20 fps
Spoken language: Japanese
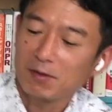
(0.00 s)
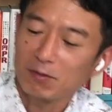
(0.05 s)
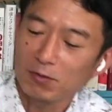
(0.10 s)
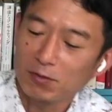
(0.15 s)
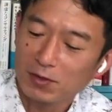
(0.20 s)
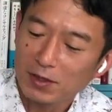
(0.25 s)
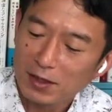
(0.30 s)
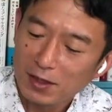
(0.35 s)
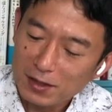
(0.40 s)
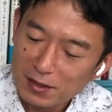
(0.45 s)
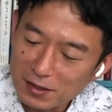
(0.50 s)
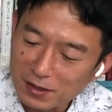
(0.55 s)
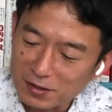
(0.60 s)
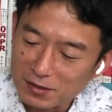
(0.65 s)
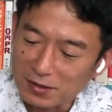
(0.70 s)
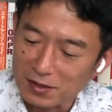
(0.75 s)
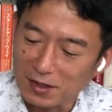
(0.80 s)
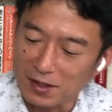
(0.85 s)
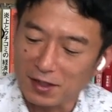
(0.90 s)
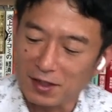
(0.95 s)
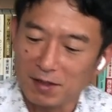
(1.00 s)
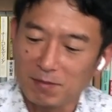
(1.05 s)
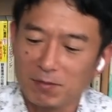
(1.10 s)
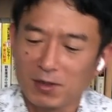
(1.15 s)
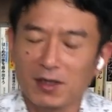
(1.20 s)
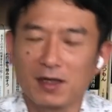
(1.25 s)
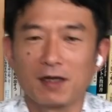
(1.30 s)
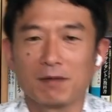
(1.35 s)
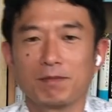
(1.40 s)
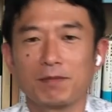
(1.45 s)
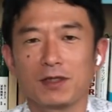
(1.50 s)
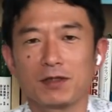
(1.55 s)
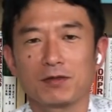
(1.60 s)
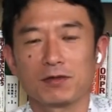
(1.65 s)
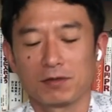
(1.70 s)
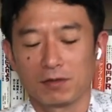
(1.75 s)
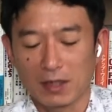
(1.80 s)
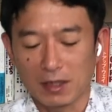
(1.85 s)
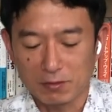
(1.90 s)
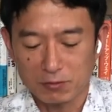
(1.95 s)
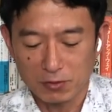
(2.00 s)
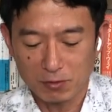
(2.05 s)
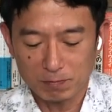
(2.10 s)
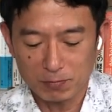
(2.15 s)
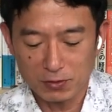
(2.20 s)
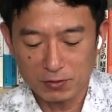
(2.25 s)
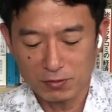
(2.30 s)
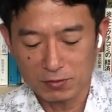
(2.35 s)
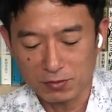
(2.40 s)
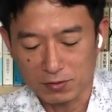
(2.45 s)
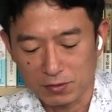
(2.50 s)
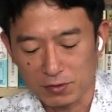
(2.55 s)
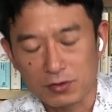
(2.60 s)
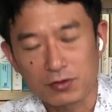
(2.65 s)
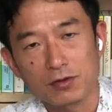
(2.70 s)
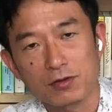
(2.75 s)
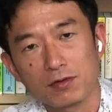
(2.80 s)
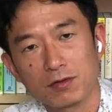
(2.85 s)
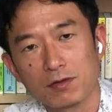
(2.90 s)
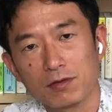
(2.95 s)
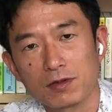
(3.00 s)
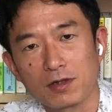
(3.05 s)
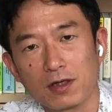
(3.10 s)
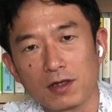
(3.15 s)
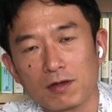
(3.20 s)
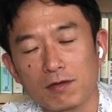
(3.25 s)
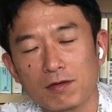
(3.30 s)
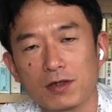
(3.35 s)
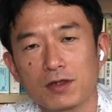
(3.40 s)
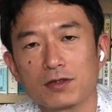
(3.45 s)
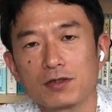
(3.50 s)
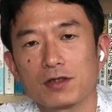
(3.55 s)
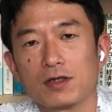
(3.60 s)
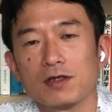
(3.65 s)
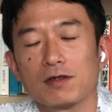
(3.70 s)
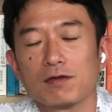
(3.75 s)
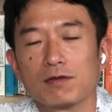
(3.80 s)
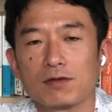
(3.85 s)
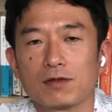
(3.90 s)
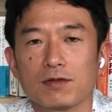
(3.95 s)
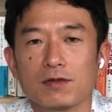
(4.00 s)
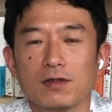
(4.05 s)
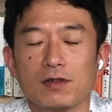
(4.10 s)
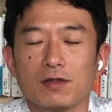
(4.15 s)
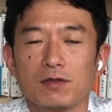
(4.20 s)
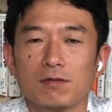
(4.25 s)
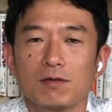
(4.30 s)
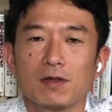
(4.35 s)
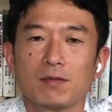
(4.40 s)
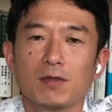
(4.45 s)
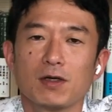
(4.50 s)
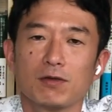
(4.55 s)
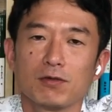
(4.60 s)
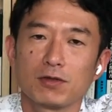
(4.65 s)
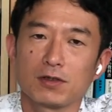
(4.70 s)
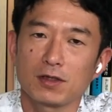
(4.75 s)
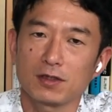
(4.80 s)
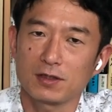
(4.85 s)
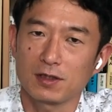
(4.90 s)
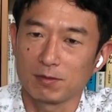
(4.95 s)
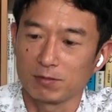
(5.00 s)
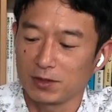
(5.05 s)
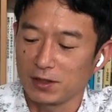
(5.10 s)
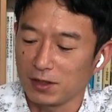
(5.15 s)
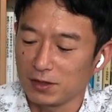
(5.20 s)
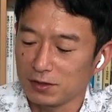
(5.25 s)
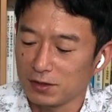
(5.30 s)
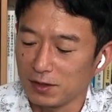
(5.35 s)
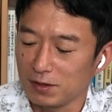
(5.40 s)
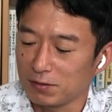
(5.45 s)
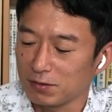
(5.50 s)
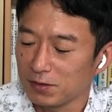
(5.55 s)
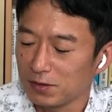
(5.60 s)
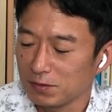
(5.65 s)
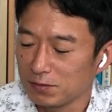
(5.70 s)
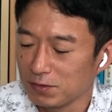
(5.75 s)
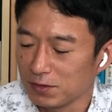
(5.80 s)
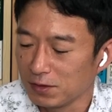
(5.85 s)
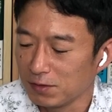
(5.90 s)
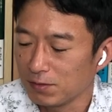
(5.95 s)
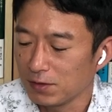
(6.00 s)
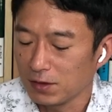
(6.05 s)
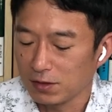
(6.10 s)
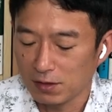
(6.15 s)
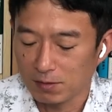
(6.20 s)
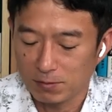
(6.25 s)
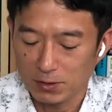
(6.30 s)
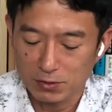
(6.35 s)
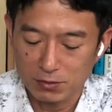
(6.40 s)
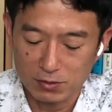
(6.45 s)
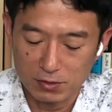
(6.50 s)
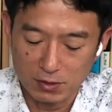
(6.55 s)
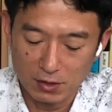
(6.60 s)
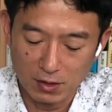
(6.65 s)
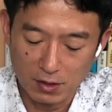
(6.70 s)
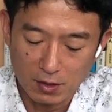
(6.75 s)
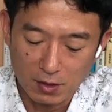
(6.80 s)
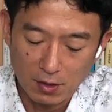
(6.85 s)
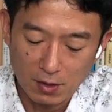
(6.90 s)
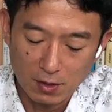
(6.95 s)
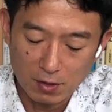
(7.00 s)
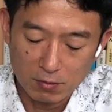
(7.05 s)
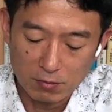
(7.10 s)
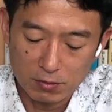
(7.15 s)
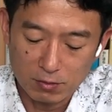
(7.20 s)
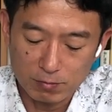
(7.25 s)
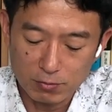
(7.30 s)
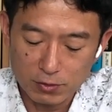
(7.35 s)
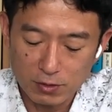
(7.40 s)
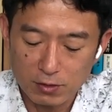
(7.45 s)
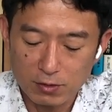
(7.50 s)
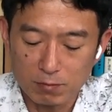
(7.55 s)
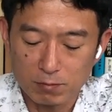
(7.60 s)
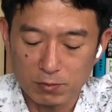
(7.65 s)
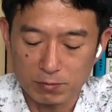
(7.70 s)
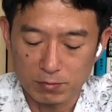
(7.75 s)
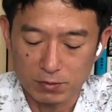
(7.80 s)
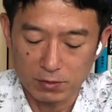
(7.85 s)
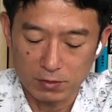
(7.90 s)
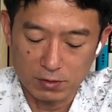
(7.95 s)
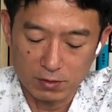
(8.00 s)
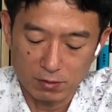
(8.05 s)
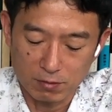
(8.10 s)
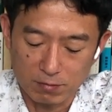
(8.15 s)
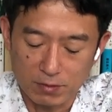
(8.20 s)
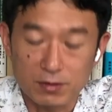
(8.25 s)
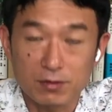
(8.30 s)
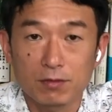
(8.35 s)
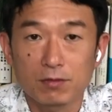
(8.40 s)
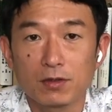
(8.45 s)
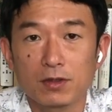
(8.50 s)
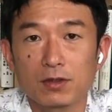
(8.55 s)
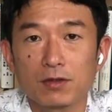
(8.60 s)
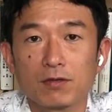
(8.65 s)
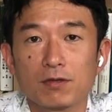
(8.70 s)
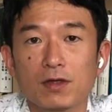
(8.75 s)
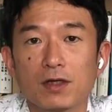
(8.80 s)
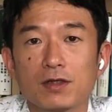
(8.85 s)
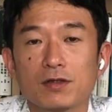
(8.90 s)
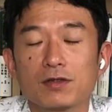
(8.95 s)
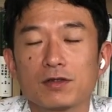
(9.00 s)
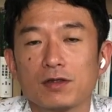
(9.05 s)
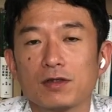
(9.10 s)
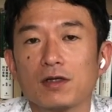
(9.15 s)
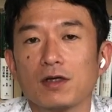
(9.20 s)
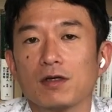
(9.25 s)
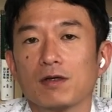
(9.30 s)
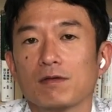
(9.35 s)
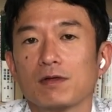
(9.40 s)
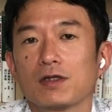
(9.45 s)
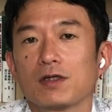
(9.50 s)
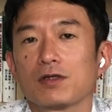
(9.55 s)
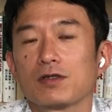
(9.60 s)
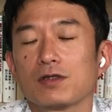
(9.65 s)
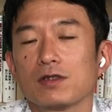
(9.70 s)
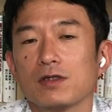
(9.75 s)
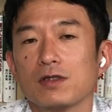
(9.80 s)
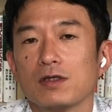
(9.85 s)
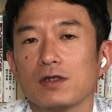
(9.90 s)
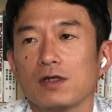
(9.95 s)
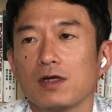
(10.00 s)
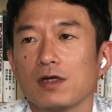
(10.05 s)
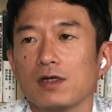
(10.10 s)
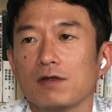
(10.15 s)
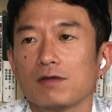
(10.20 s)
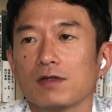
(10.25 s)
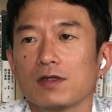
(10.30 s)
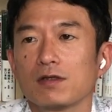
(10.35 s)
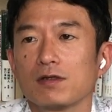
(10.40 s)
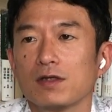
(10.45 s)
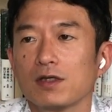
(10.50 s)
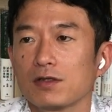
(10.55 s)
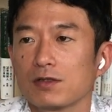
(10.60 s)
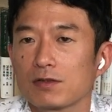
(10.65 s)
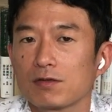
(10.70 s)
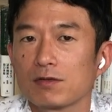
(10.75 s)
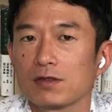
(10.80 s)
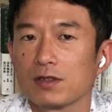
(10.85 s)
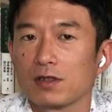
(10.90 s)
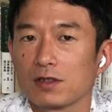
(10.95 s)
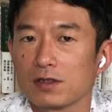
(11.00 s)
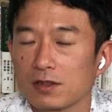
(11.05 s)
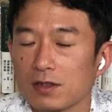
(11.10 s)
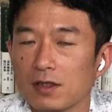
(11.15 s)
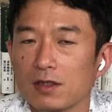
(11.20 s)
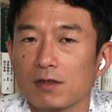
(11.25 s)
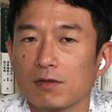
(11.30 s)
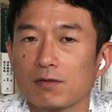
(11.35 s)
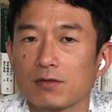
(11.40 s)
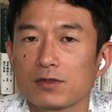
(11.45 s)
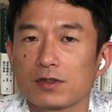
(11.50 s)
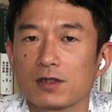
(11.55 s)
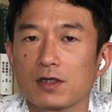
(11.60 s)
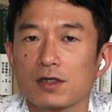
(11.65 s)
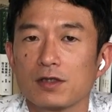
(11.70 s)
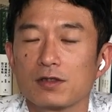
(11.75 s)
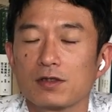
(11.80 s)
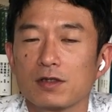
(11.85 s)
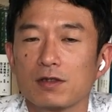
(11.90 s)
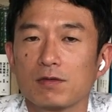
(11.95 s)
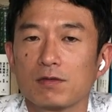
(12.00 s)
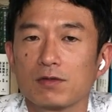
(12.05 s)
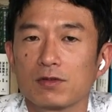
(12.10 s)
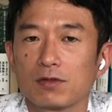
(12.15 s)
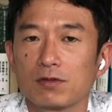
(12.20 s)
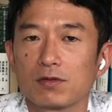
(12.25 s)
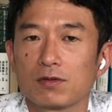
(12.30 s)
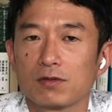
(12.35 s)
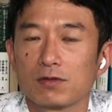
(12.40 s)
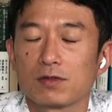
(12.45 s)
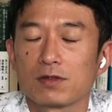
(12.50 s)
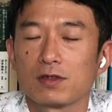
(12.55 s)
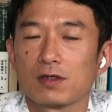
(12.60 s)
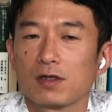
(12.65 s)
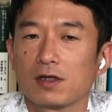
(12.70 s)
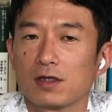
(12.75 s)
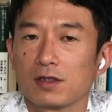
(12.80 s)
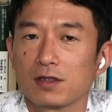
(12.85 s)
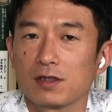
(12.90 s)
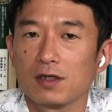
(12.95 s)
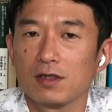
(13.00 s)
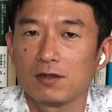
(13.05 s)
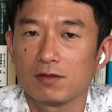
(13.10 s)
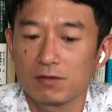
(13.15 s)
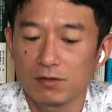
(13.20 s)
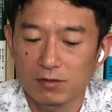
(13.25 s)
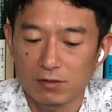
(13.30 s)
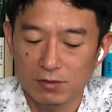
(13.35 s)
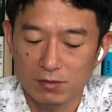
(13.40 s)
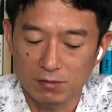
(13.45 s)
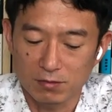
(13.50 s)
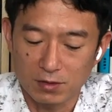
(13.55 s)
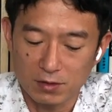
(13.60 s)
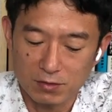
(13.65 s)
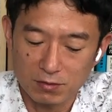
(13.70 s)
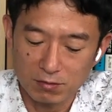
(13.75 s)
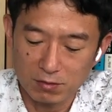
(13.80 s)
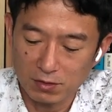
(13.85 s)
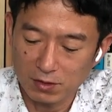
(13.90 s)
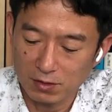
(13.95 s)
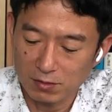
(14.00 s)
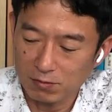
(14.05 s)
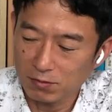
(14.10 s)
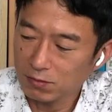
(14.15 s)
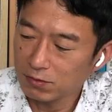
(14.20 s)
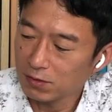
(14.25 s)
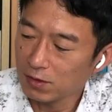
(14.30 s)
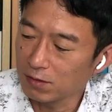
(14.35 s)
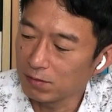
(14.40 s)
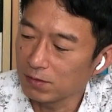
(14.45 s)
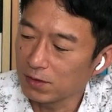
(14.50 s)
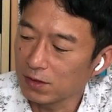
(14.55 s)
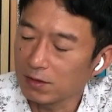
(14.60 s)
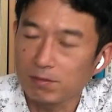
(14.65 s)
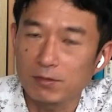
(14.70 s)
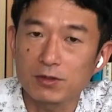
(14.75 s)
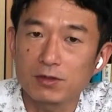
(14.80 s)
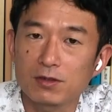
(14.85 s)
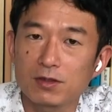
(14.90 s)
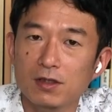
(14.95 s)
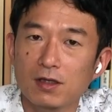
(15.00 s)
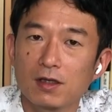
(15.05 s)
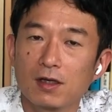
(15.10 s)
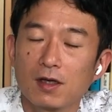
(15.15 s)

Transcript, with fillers: この中でですね、まあ、やっぱりそのアウトプットする思考を言語化していくことっていうのは、まあ、落合さんも大事だよっていうふうに言われてますし、この武器の部分っていうのはすごい共感する、私がいろんなクラスとかでですねお伝えしていることとつながっていくのですごい納得感はありますし、